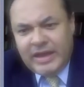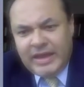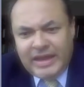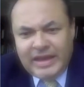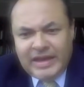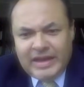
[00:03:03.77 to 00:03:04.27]

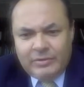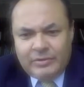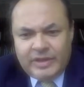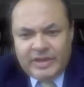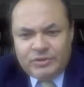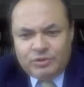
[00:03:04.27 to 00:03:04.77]
En el lado
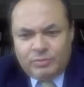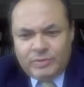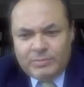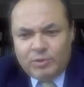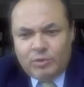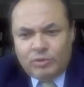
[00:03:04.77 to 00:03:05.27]
derecho
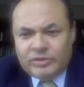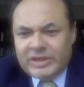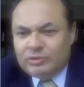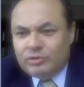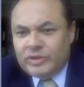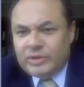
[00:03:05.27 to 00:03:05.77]
vemos los
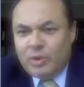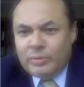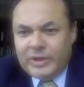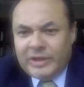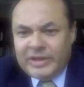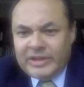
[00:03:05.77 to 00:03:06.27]
datos de
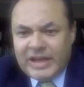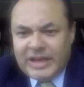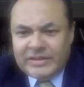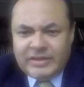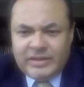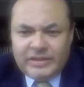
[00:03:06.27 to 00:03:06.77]

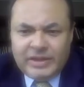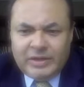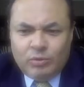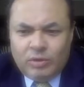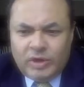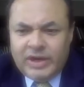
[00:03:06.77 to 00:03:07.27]
movilidad de
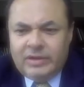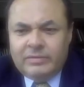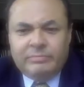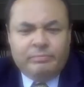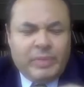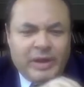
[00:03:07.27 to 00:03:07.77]

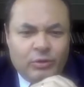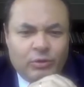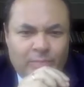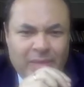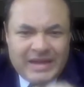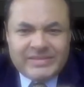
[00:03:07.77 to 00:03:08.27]
Google,
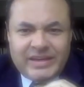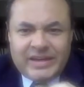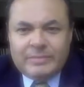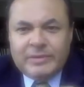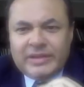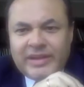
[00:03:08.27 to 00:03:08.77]
pero
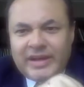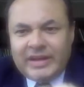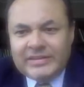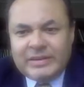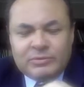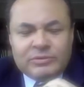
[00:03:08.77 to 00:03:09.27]
básicamente
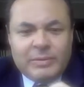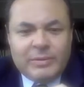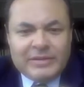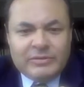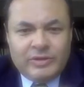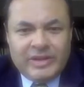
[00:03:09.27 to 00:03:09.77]
acá estamos
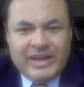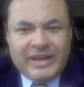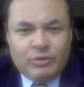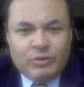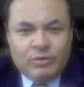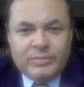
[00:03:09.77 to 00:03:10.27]
hablando de la
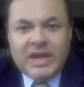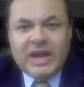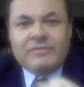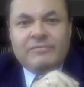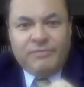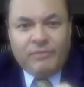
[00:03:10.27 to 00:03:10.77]

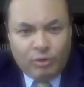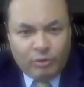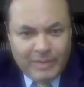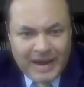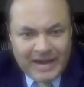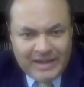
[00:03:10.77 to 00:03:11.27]
economía
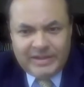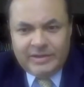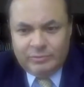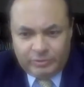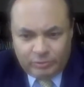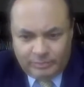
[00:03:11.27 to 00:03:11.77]
formal
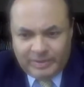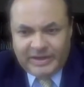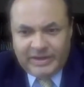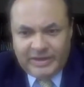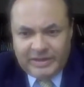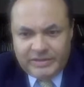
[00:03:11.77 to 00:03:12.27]
de nuestro
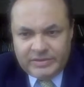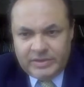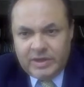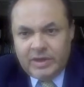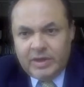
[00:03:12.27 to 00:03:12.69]
país,